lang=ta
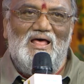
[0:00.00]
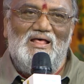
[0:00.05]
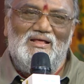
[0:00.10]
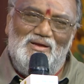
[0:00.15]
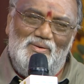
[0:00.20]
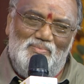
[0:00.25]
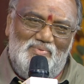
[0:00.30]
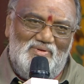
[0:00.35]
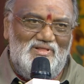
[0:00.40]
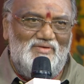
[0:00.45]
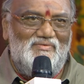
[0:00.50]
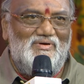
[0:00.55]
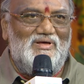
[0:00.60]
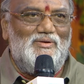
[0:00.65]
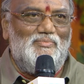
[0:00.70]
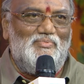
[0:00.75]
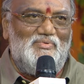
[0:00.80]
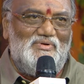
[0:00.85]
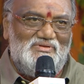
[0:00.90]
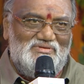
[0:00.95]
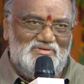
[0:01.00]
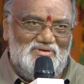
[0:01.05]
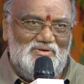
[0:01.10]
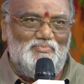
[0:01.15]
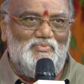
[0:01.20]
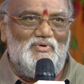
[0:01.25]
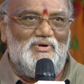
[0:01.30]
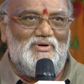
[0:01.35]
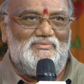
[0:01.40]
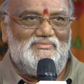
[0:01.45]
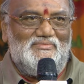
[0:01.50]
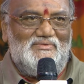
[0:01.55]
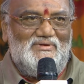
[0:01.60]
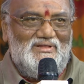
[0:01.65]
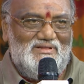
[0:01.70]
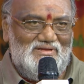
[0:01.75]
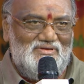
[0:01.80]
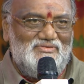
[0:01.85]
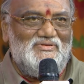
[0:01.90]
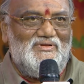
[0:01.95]
அதுக்கப்புறம் தான் வேறு ப்ரொடியூசருக்கு போனோம்
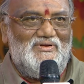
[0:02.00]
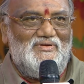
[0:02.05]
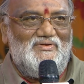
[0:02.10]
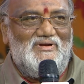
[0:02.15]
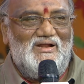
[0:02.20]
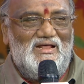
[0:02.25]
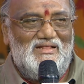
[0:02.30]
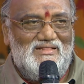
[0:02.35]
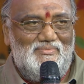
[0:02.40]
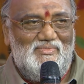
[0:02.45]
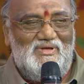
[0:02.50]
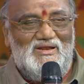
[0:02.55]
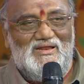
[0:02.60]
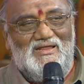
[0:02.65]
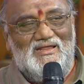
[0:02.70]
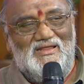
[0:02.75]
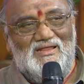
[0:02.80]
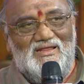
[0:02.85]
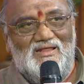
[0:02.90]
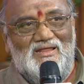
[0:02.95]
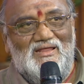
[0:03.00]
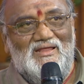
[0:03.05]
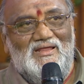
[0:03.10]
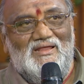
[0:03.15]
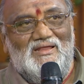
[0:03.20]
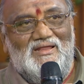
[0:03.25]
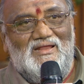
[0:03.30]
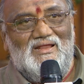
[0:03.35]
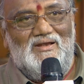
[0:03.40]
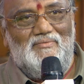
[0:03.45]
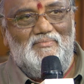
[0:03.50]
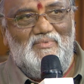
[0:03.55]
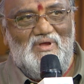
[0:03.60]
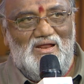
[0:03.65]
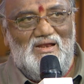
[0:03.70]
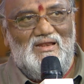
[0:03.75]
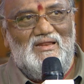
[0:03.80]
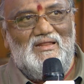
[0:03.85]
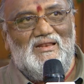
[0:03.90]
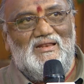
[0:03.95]
எதுக்கு சொல்லுவோம்னா அந்த மாதிரி என்
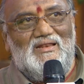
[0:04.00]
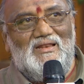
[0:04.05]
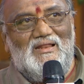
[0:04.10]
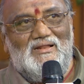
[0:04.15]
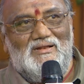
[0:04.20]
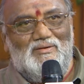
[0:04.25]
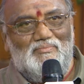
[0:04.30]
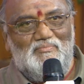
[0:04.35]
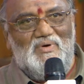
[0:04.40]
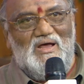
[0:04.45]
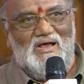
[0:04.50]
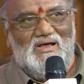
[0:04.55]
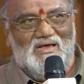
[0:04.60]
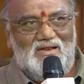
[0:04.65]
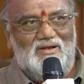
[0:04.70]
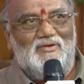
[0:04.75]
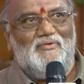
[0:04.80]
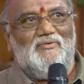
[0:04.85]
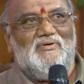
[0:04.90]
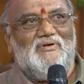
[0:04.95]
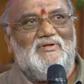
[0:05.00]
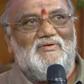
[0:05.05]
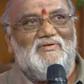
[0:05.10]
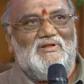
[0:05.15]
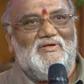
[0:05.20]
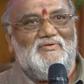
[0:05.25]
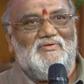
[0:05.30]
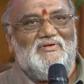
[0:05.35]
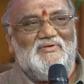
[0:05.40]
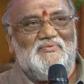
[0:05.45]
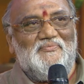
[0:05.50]
மேல் எல்லாம் ரொம்ப அக்கறை உண்டவர் அவர்